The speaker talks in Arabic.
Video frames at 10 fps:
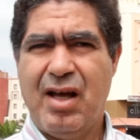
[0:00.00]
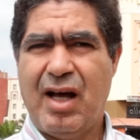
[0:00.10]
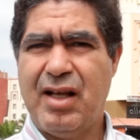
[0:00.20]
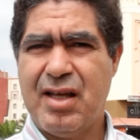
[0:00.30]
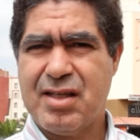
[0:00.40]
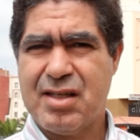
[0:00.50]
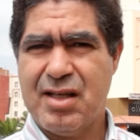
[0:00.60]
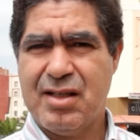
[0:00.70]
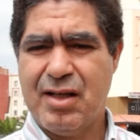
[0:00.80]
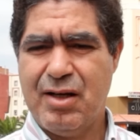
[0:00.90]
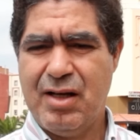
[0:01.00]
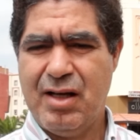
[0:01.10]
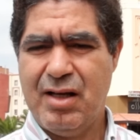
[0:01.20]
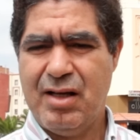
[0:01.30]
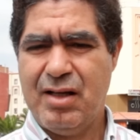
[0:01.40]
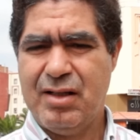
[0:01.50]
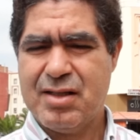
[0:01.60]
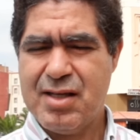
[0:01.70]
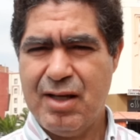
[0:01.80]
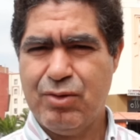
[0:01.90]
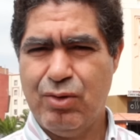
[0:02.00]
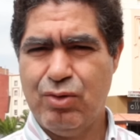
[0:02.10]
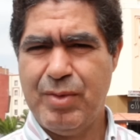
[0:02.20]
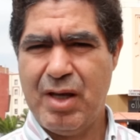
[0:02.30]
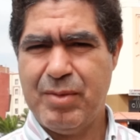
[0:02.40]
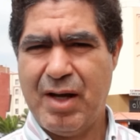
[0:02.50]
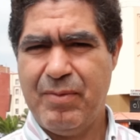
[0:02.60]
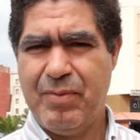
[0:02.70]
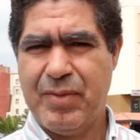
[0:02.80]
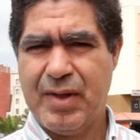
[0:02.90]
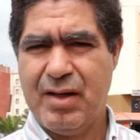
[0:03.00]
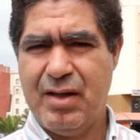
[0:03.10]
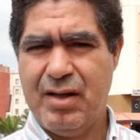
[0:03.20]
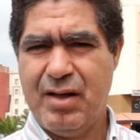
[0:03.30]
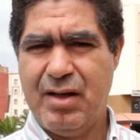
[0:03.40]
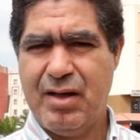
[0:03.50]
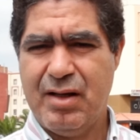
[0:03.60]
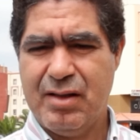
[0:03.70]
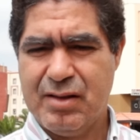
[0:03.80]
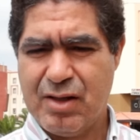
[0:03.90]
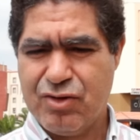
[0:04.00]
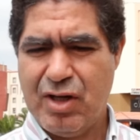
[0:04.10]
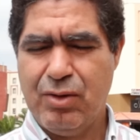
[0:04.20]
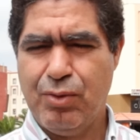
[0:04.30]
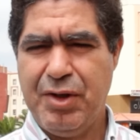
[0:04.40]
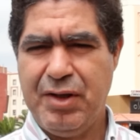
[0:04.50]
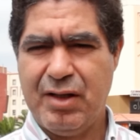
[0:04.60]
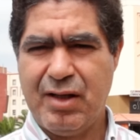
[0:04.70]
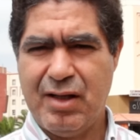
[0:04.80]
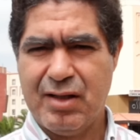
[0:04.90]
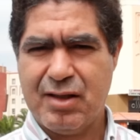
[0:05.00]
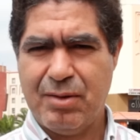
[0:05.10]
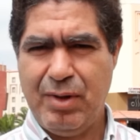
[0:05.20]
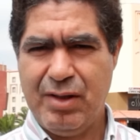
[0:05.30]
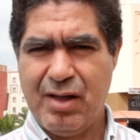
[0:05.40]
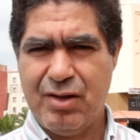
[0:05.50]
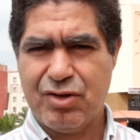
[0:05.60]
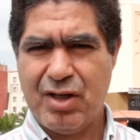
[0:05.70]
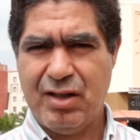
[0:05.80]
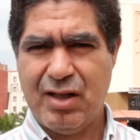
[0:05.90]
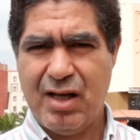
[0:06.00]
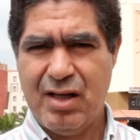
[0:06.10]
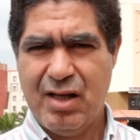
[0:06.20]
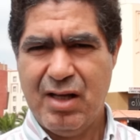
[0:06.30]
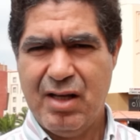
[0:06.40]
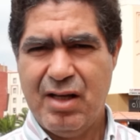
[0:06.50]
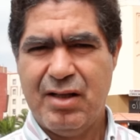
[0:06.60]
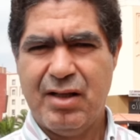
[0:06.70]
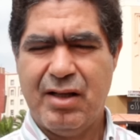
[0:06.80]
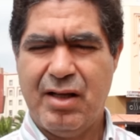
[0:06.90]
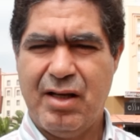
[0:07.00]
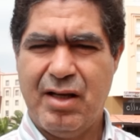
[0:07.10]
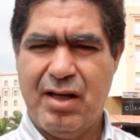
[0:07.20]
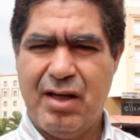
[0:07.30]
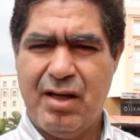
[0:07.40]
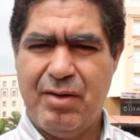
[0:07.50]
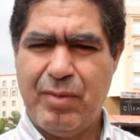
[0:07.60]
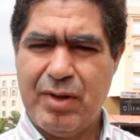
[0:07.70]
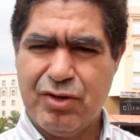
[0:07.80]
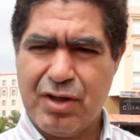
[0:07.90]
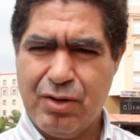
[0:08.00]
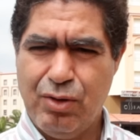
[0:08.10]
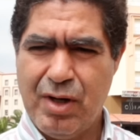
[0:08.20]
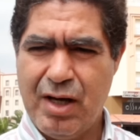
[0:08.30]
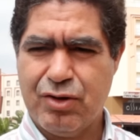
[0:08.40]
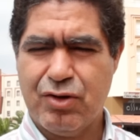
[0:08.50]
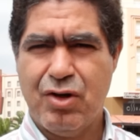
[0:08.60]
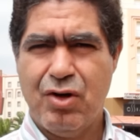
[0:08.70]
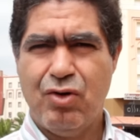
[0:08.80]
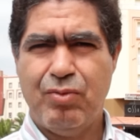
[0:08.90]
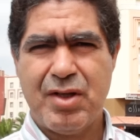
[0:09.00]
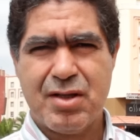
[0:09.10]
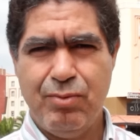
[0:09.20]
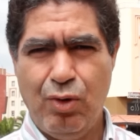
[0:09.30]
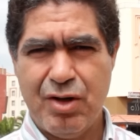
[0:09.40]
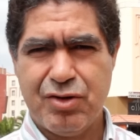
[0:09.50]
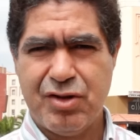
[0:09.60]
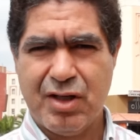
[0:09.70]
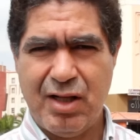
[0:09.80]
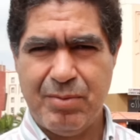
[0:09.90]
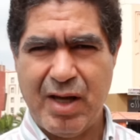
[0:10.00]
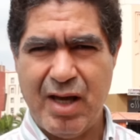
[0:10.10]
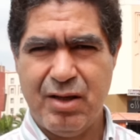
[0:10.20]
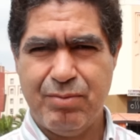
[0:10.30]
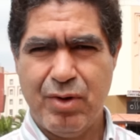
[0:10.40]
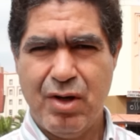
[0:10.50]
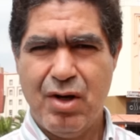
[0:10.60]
على اساس انها نساعدوا اميمه آه، ترجع للوضعيه ديالها الطبيعيه ان شاء الله آه، ما نجرحوهاش وما نسمعوهاش شي كلام خايب